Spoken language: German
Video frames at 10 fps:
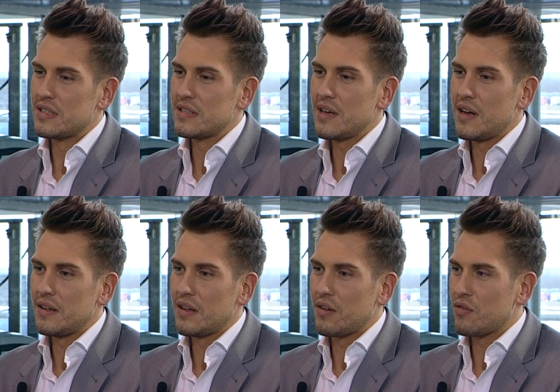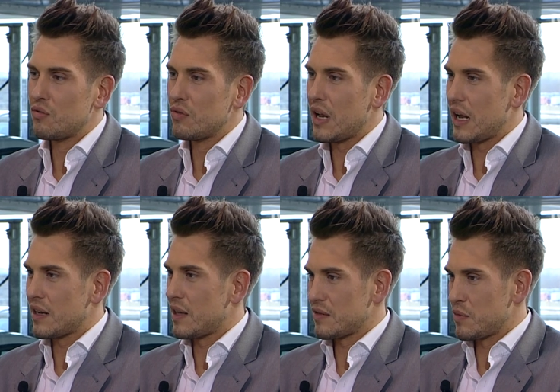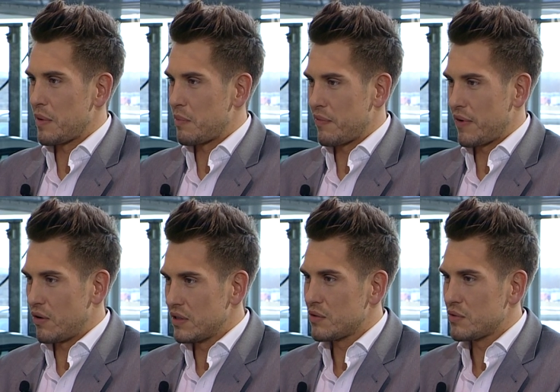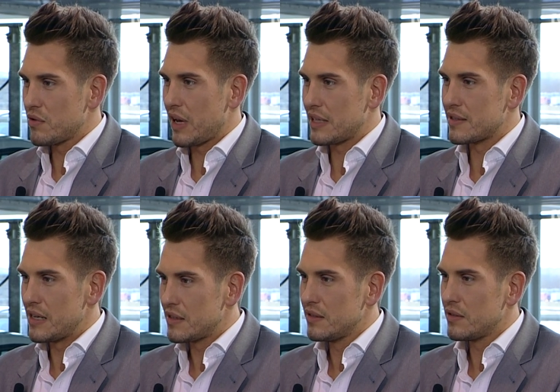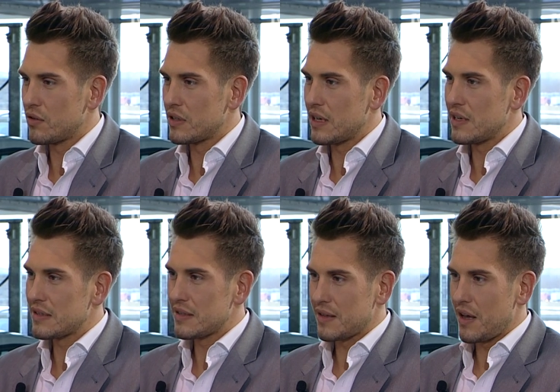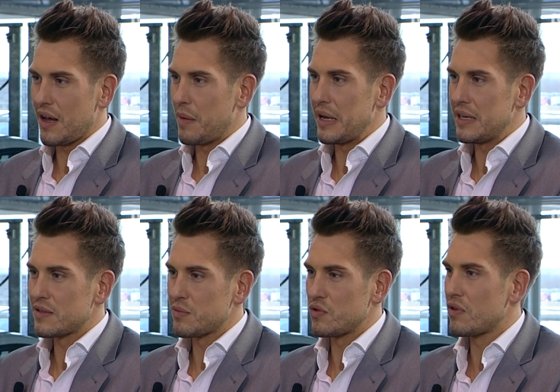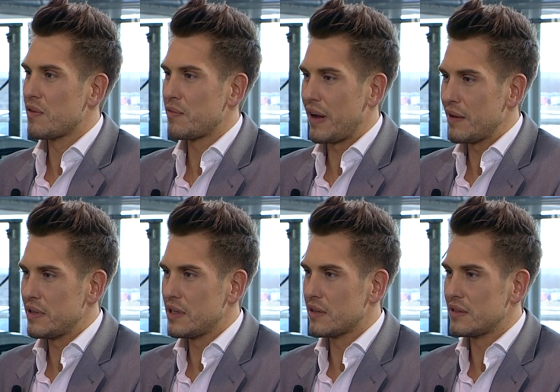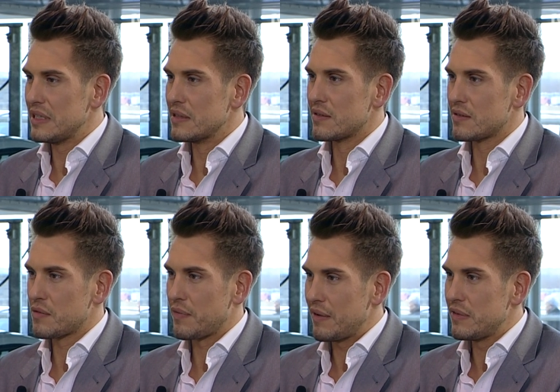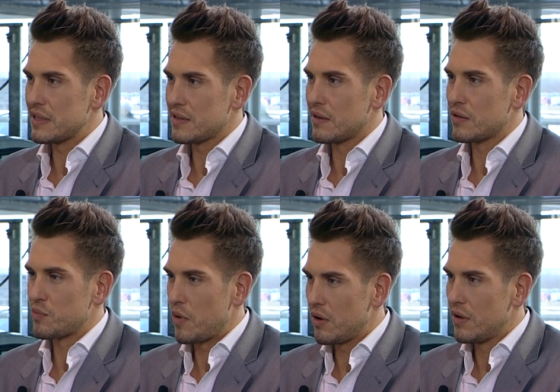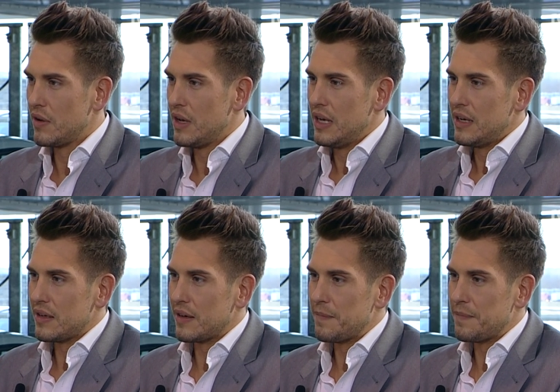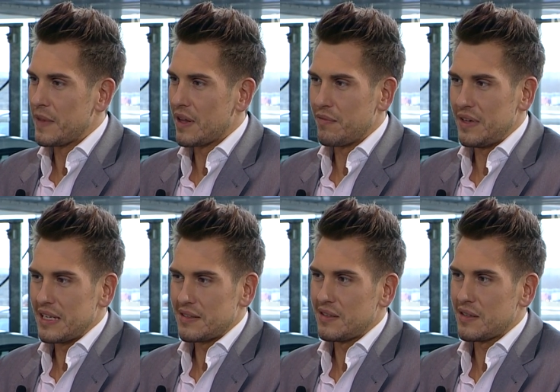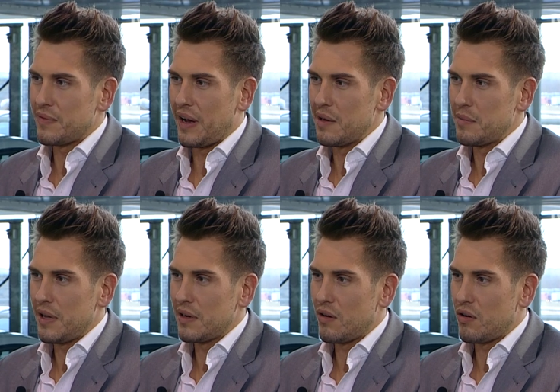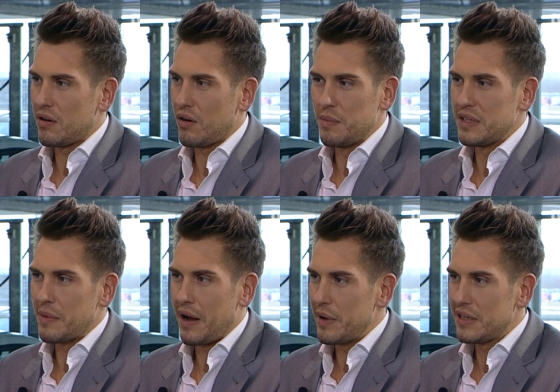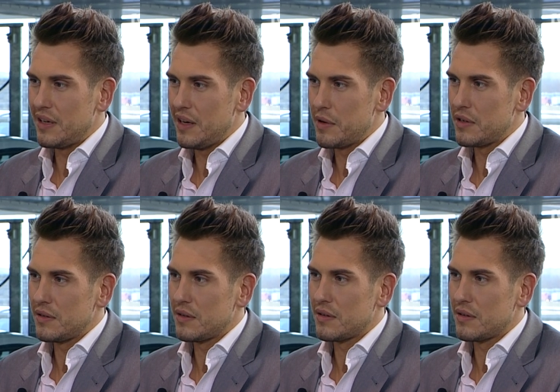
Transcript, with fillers: ist ja äh, nun eigentlich, also bei, bei Frauen ist sowieso recht selten. Und dann ist es ja am Ende sowieso noch ein freiwilliger Dienst, es ein freiwilliges Engagement. Ähm, wie lässt sich das vereinbaren, auch, auch mit dem Arbeitgeber?